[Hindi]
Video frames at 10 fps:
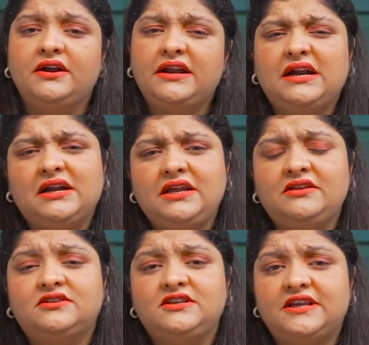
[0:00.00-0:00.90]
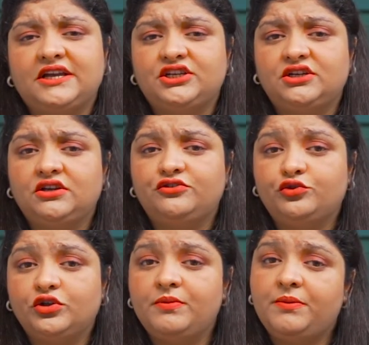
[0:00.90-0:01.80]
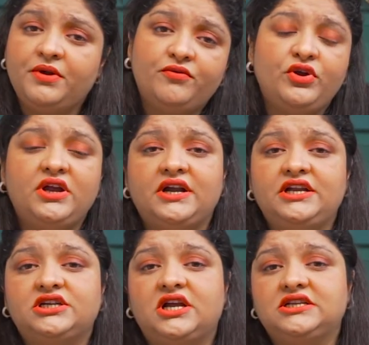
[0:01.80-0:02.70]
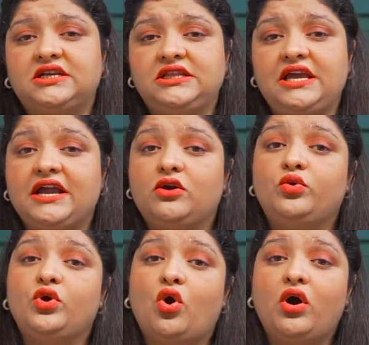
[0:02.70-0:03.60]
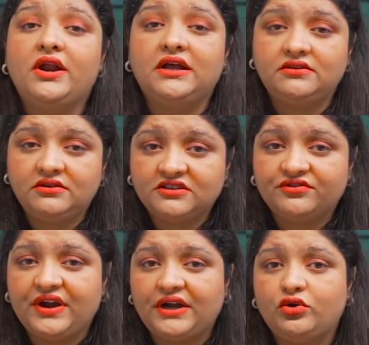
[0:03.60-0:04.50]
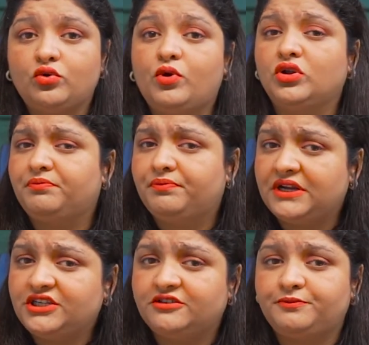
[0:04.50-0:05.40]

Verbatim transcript: डायरेक्टली सी सेक्शन की सूरत में फिर वही कंडीशन आ जाती है कि कोई और रिस्क फैक्टर हो बहुत प्रेशर्स